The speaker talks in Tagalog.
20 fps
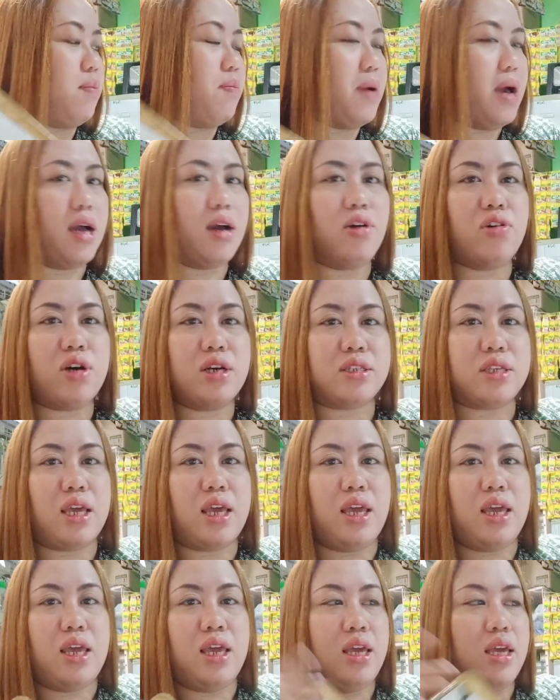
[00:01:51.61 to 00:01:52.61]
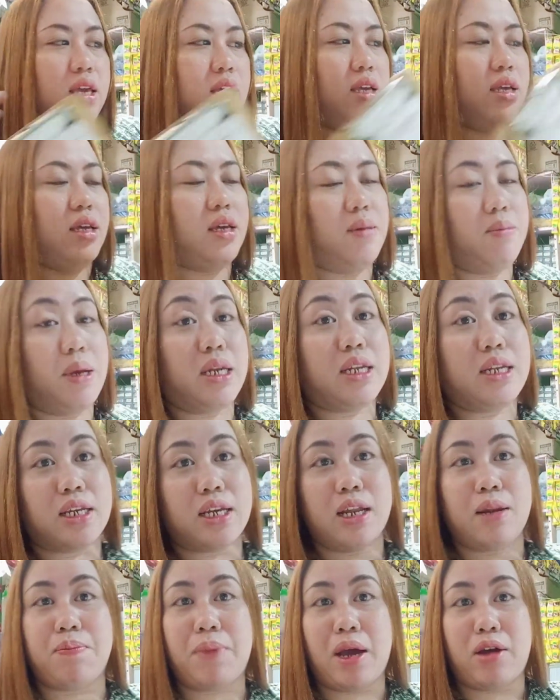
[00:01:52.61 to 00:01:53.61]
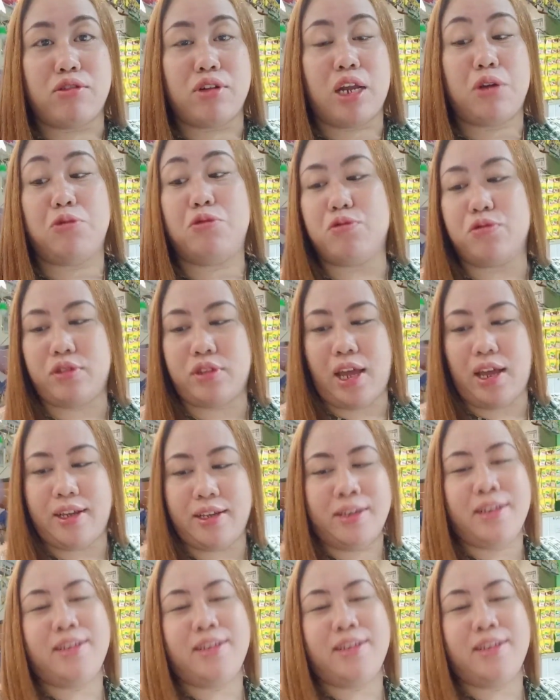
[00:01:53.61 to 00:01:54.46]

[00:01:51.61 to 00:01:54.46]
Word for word: pa ako kasi maniningil pa ako ng utang.